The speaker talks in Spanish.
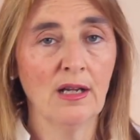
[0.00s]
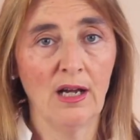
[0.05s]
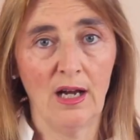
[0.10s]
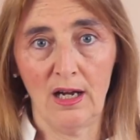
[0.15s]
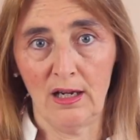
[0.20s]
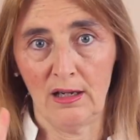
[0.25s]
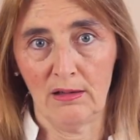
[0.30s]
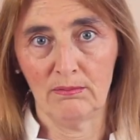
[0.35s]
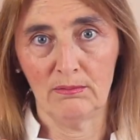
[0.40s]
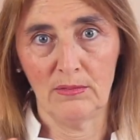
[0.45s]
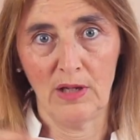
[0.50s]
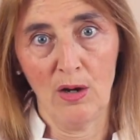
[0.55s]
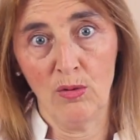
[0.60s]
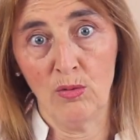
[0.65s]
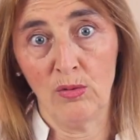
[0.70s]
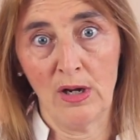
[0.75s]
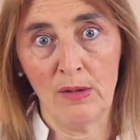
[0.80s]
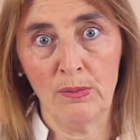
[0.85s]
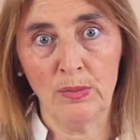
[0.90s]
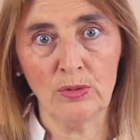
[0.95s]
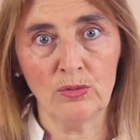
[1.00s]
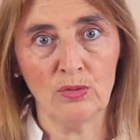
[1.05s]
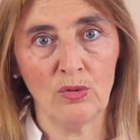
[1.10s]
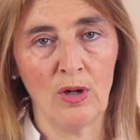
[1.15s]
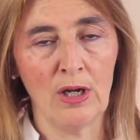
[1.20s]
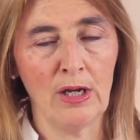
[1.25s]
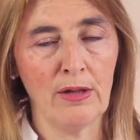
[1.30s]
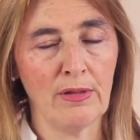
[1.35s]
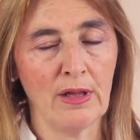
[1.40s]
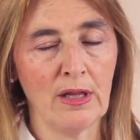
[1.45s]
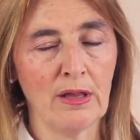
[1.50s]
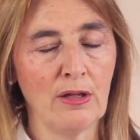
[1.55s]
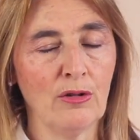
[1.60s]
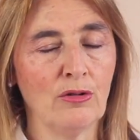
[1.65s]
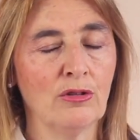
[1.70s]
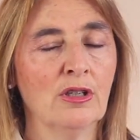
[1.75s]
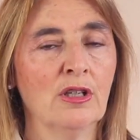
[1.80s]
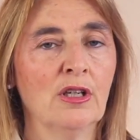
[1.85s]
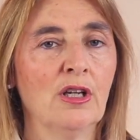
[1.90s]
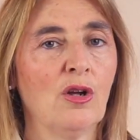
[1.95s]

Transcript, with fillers: Ah, y a una puntualización.